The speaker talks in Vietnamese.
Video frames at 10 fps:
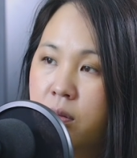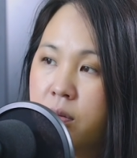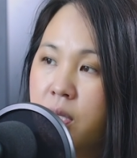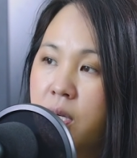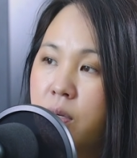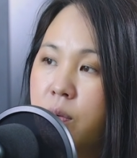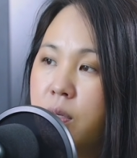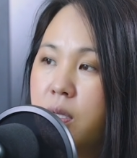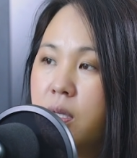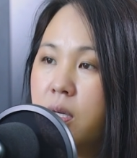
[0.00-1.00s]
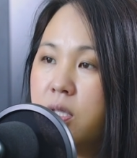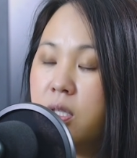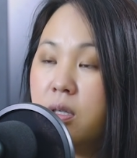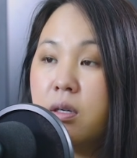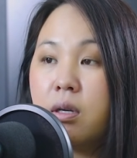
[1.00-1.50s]
có thiên nô này thì
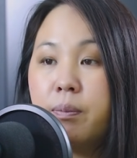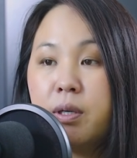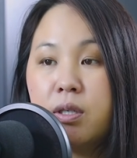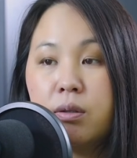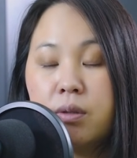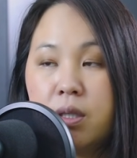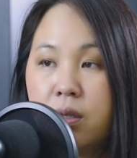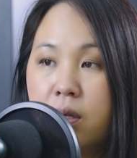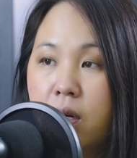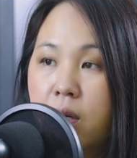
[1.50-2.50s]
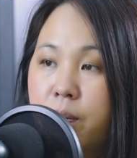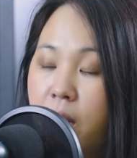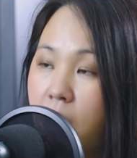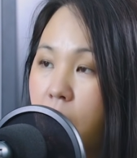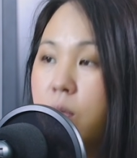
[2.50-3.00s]
xin nó cho bận đâu thì cho nó nó
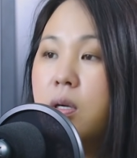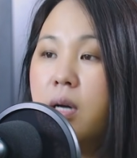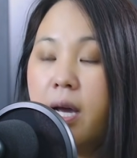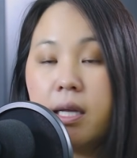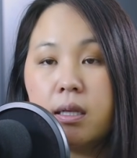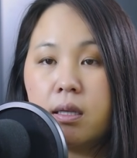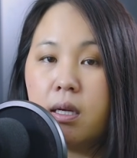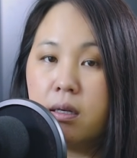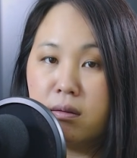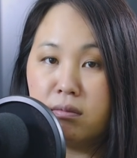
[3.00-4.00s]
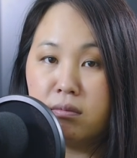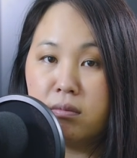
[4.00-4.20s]
bận lâu nó hay thì tiền nó